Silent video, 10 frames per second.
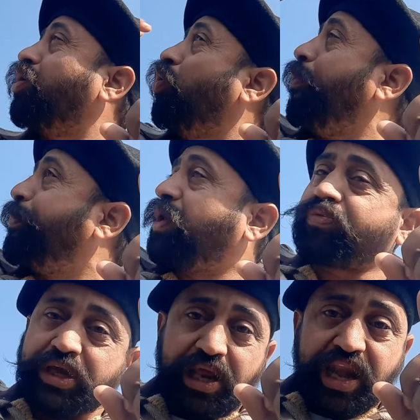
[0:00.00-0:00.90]
ऊपर
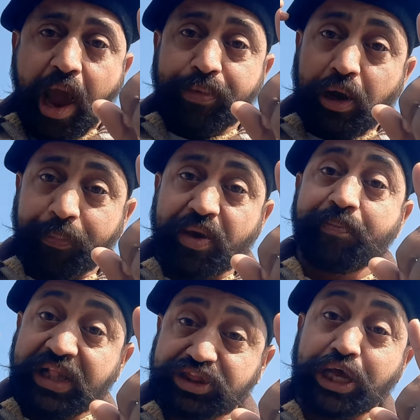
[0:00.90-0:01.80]
के लेवल पे
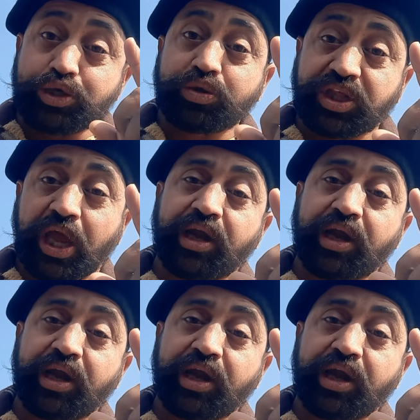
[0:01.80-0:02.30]
मिलते जुलते हैं